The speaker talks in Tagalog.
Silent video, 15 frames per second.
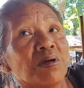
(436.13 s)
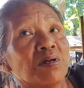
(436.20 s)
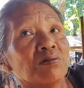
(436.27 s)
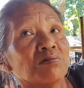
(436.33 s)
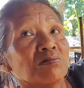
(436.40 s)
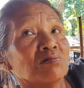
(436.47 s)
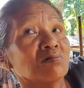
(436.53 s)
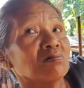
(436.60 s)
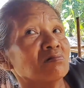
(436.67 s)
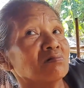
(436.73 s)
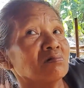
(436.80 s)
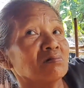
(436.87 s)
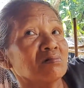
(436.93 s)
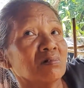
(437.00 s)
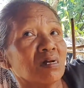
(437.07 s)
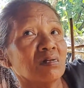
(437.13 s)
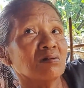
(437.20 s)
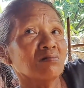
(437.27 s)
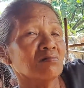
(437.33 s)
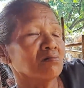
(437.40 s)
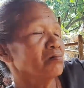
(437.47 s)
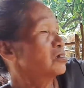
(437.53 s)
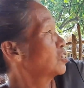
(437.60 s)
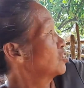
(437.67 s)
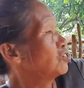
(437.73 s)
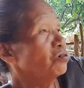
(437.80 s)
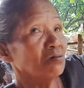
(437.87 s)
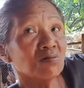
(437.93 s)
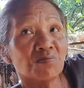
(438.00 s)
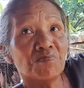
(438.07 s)
mayroon doon, ano, Mm.
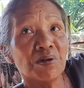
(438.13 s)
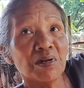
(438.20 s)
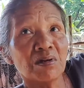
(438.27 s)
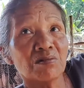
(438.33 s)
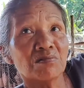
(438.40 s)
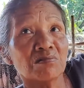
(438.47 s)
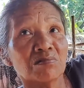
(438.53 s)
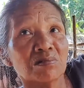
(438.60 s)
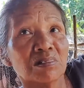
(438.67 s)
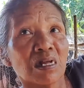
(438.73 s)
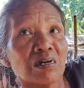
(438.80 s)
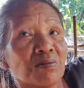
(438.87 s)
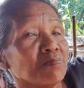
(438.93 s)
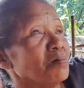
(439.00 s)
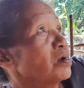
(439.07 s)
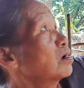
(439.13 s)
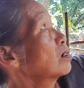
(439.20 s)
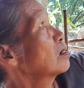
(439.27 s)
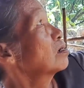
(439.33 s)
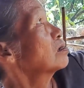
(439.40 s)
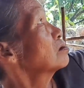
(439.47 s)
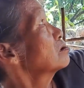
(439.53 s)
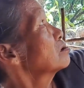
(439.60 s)
nyo, mayroong tanim na